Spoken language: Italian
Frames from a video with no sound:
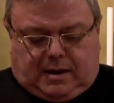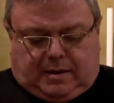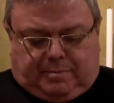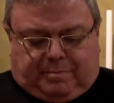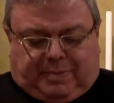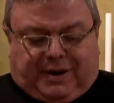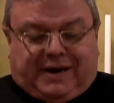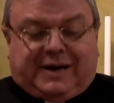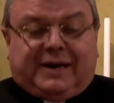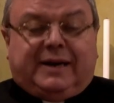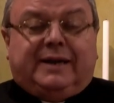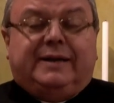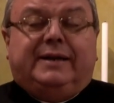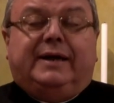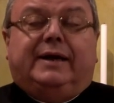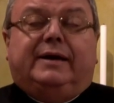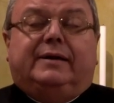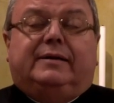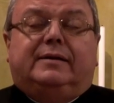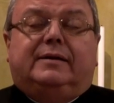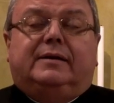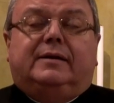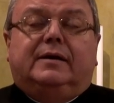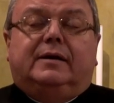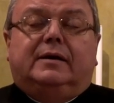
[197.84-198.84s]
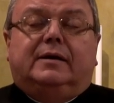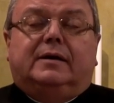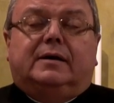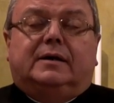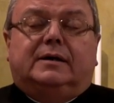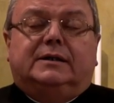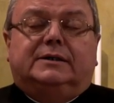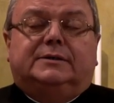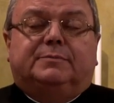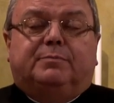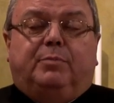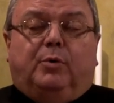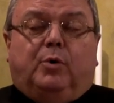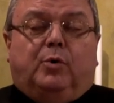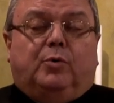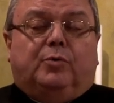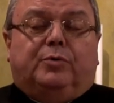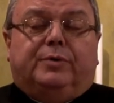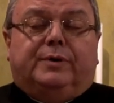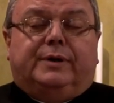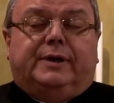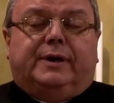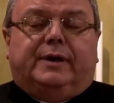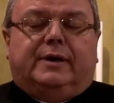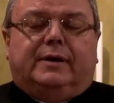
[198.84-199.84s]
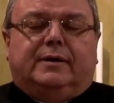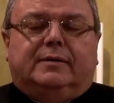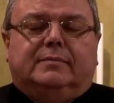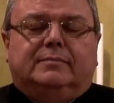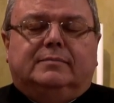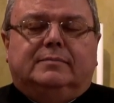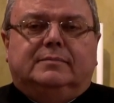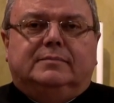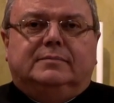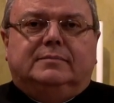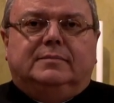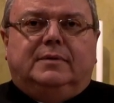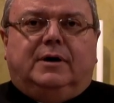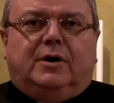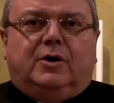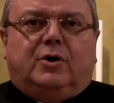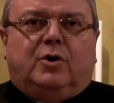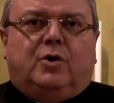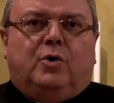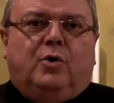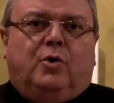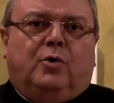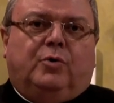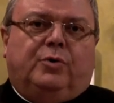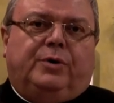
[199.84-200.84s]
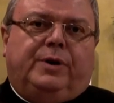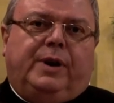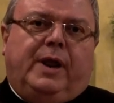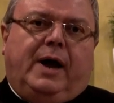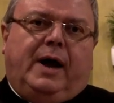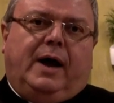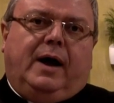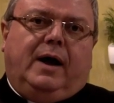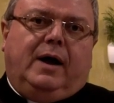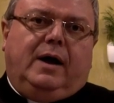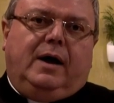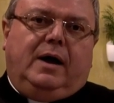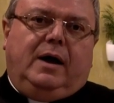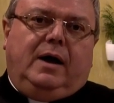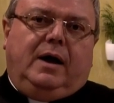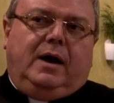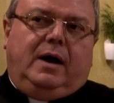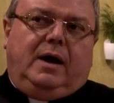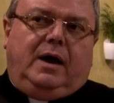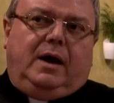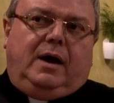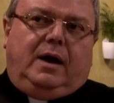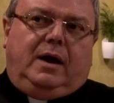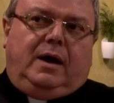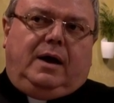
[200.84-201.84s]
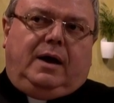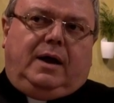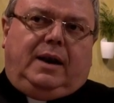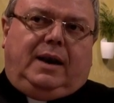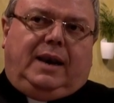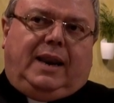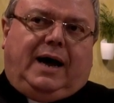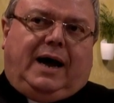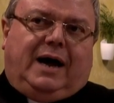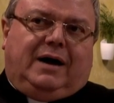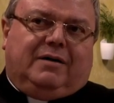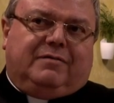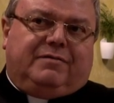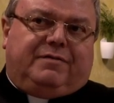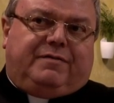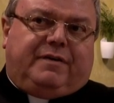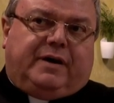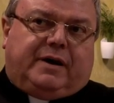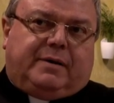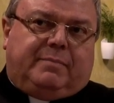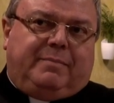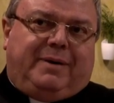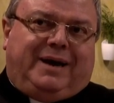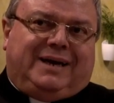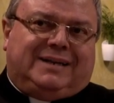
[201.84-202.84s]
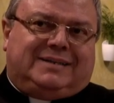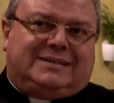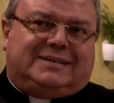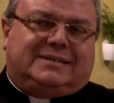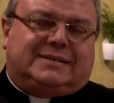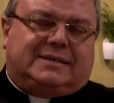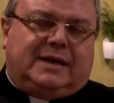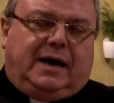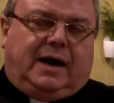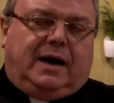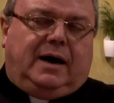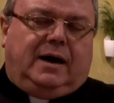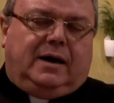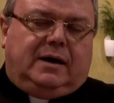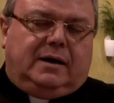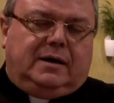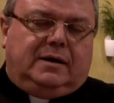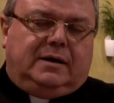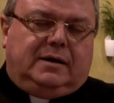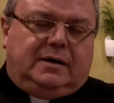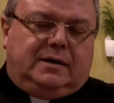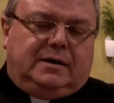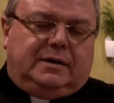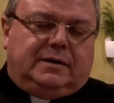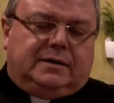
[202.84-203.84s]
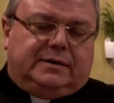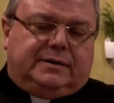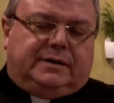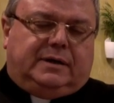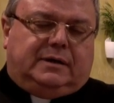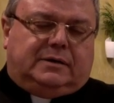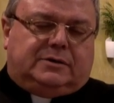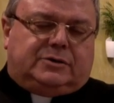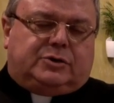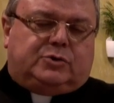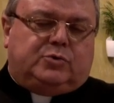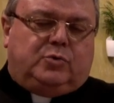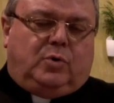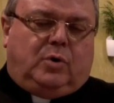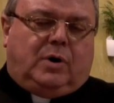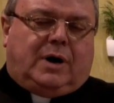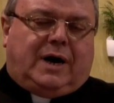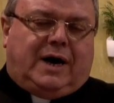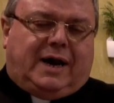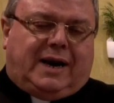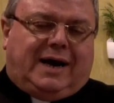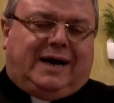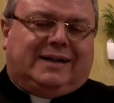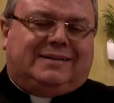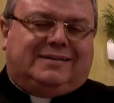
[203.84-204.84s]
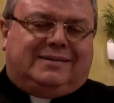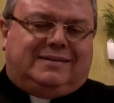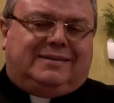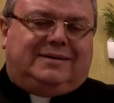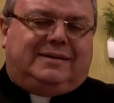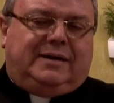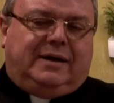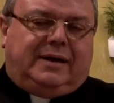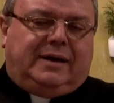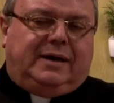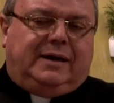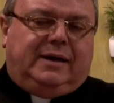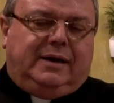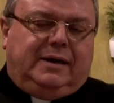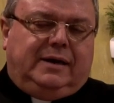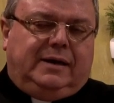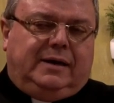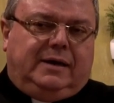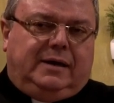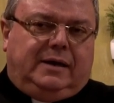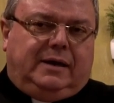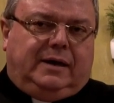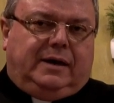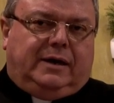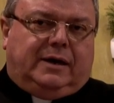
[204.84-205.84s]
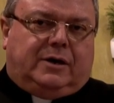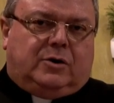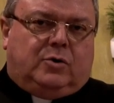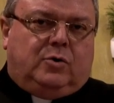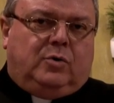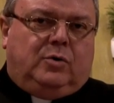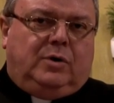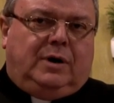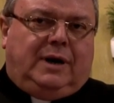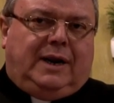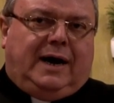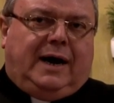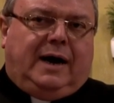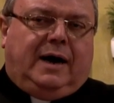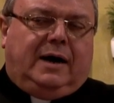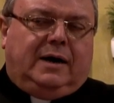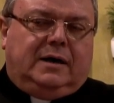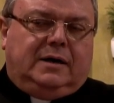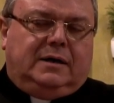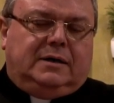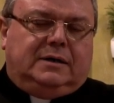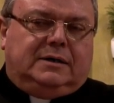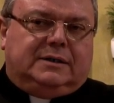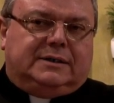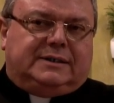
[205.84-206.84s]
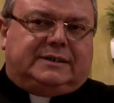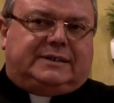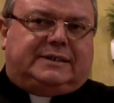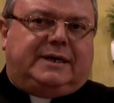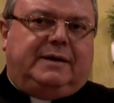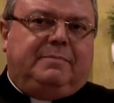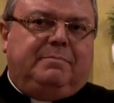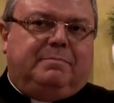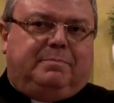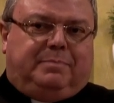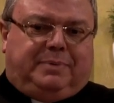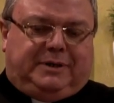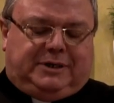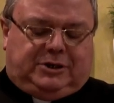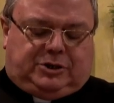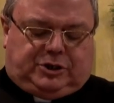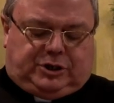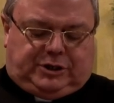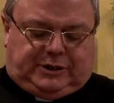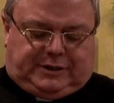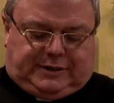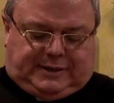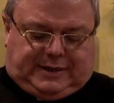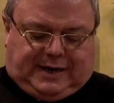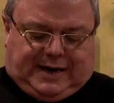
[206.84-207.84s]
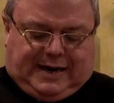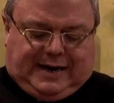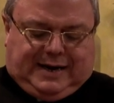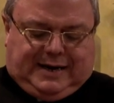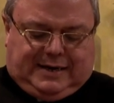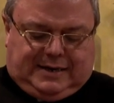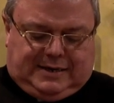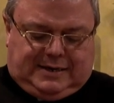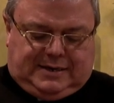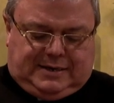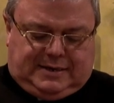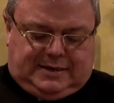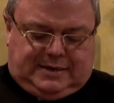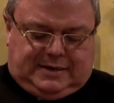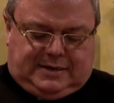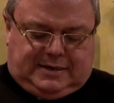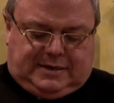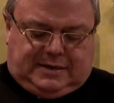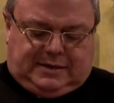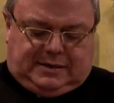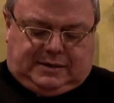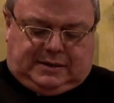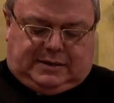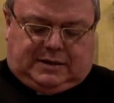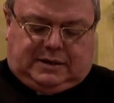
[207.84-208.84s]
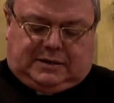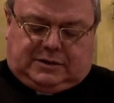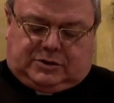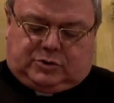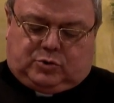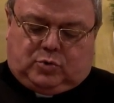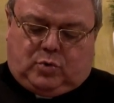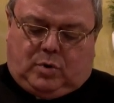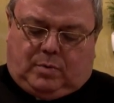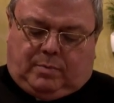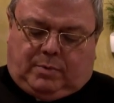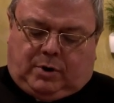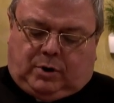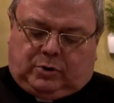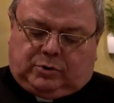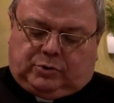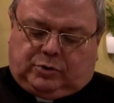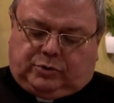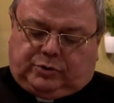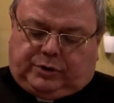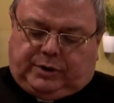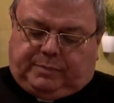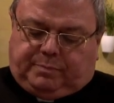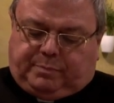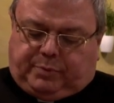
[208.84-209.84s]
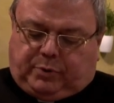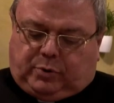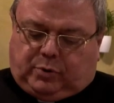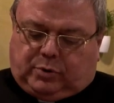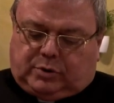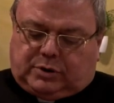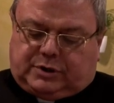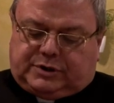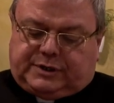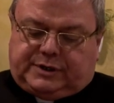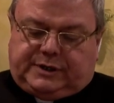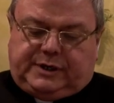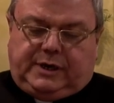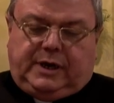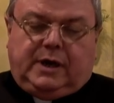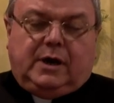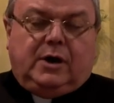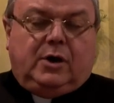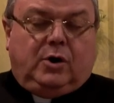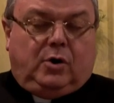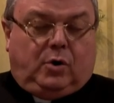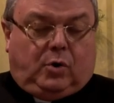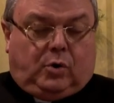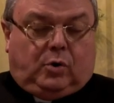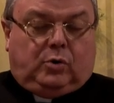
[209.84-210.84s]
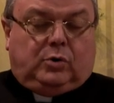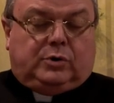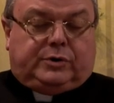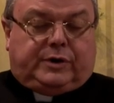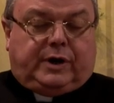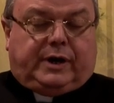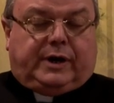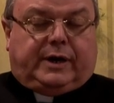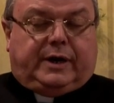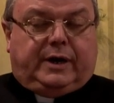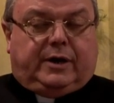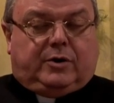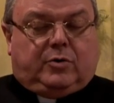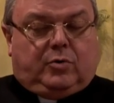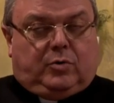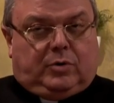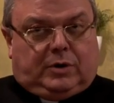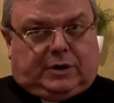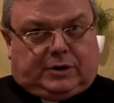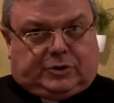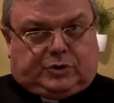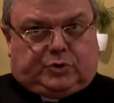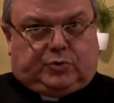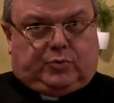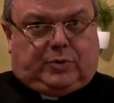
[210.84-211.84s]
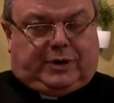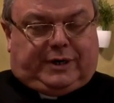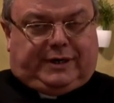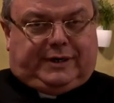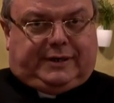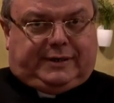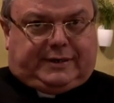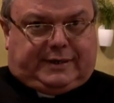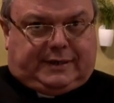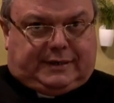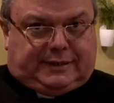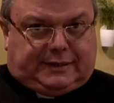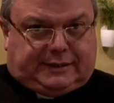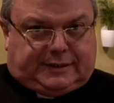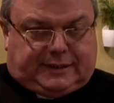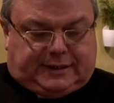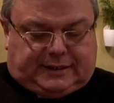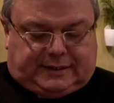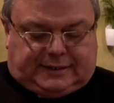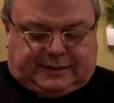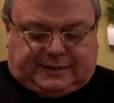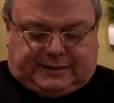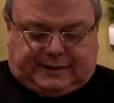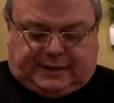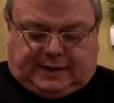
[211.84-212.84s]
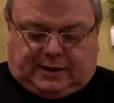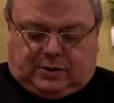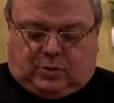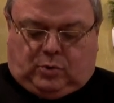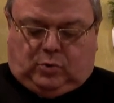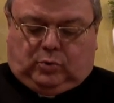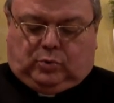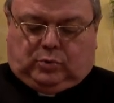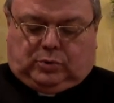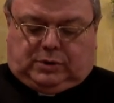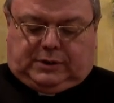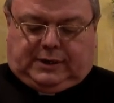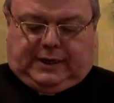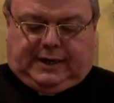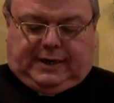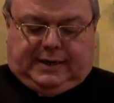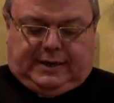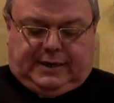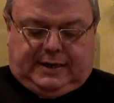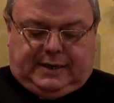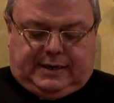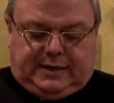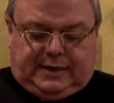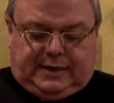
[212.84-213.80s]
Bernadette risponde con la fermezza del suo carattere e con la semplicità del suo modo di porsi, oltre che con la sua intelligenza acuta,